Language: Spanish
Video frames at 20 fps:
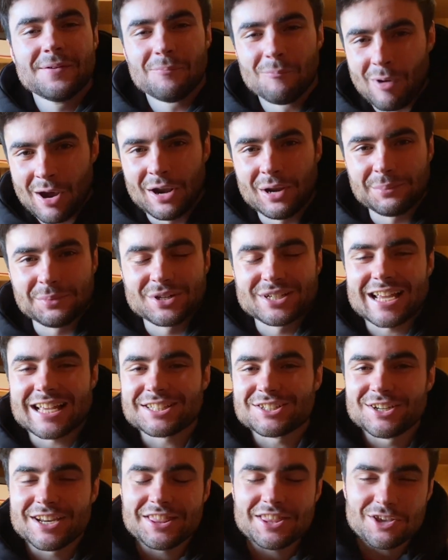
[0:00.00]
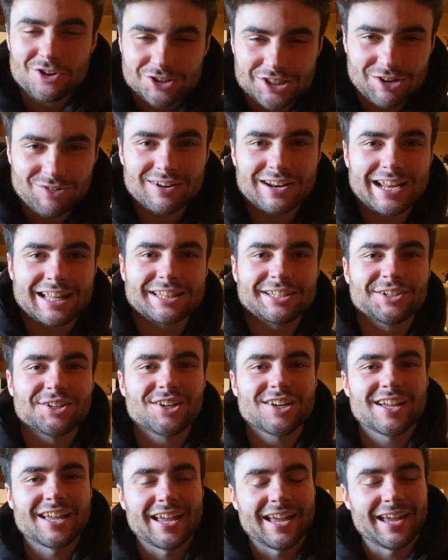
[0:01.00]
Bueno, pues ya he hecho el idiota un rato.
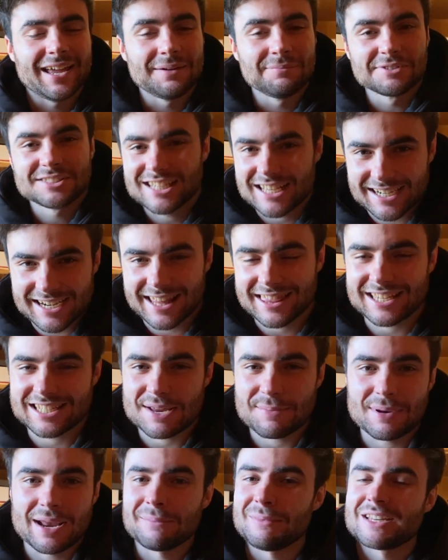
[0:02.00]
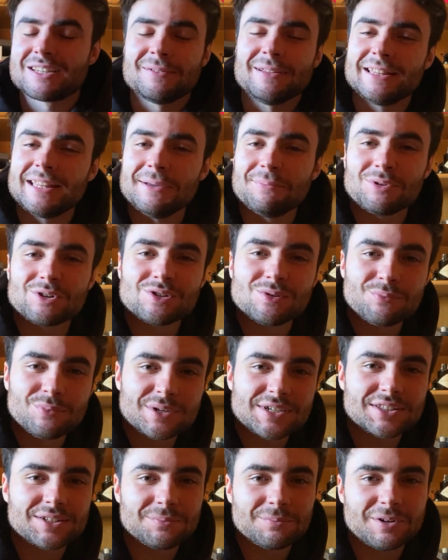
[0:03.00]
Eh, muchas gracias a PrimeXBT, por
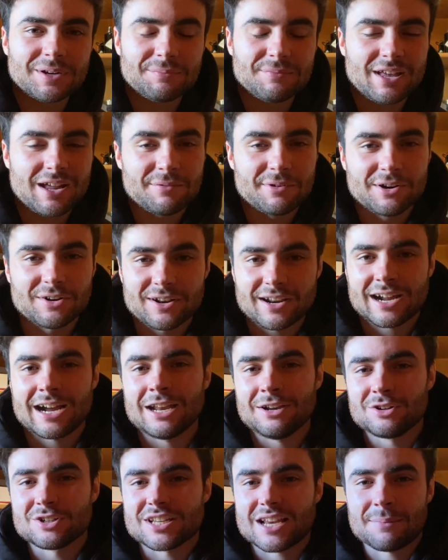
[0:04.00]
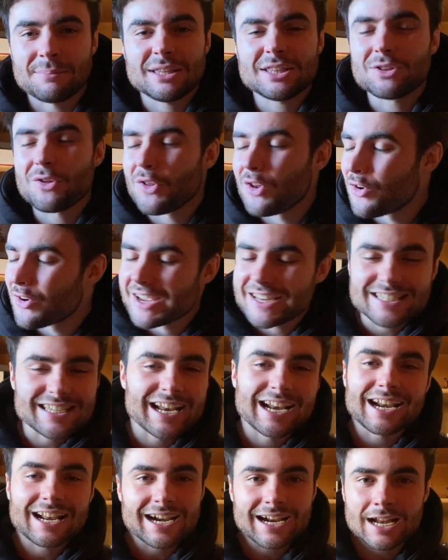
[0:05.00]
supuesto, por enviarme los regalos. A mí todo lo que
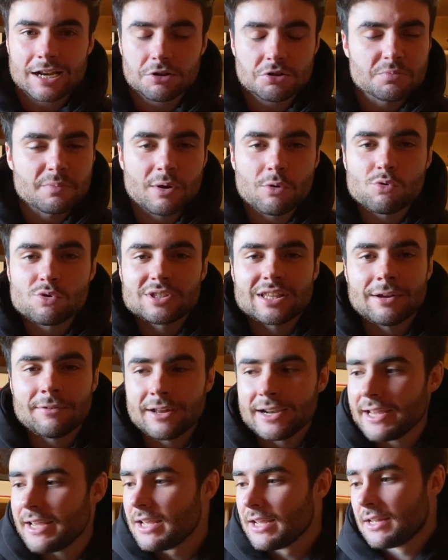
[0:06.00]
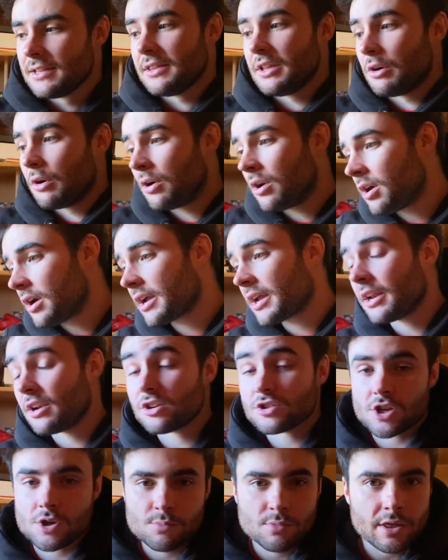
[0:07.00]
sean regalos me gusta, ¿vale? Digo, no, es que no
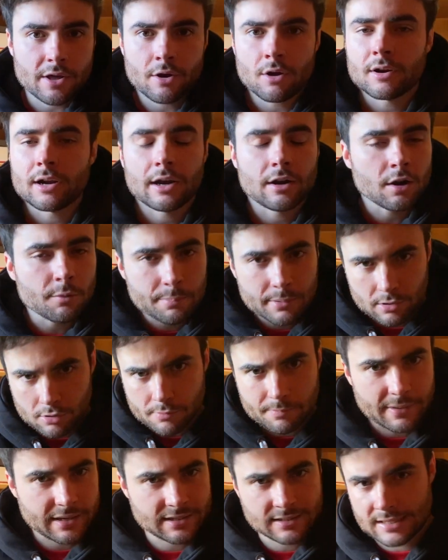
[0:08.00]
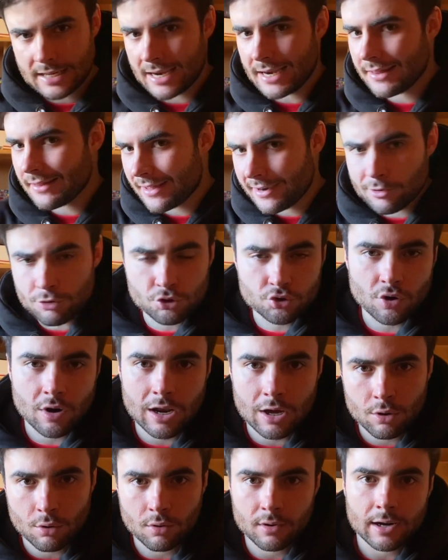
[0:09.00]
soy muy de gorra, no os preocupéis, ya le daré uso a la
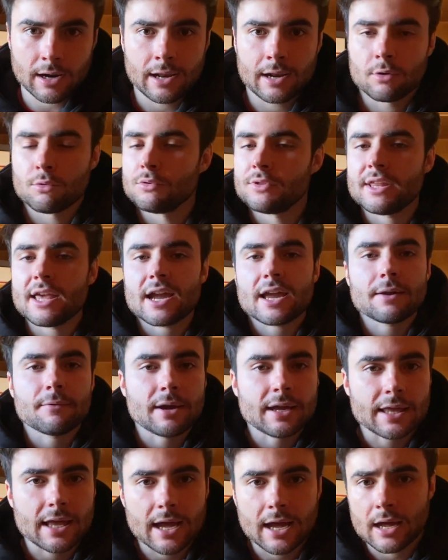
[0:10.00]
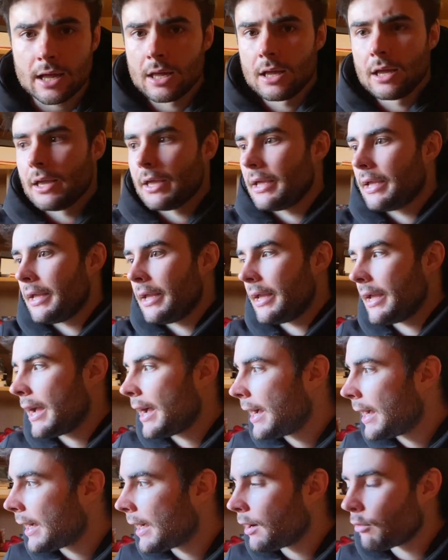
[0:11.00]
gorra. Algún día que vaya eh,
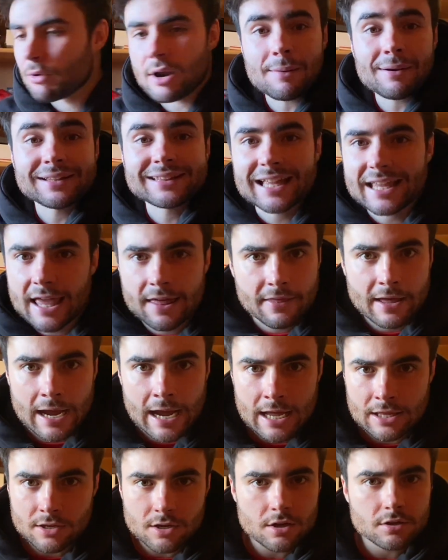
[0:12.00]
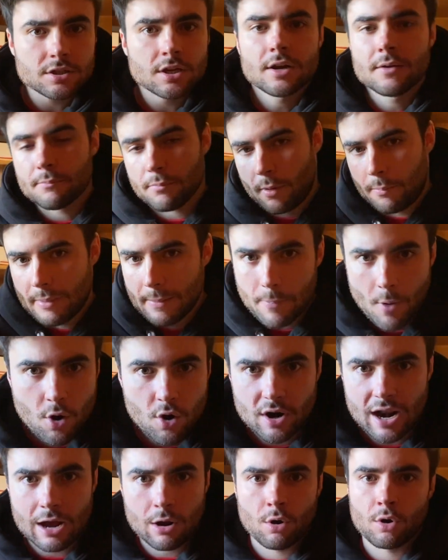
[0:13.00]
a una batalla de gallos, pues me pongo
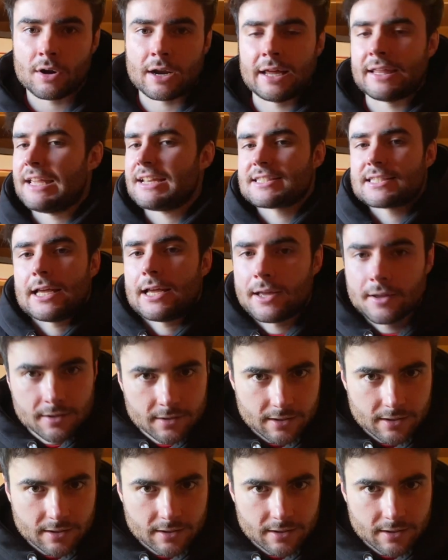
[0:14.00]
la gorra, ya está.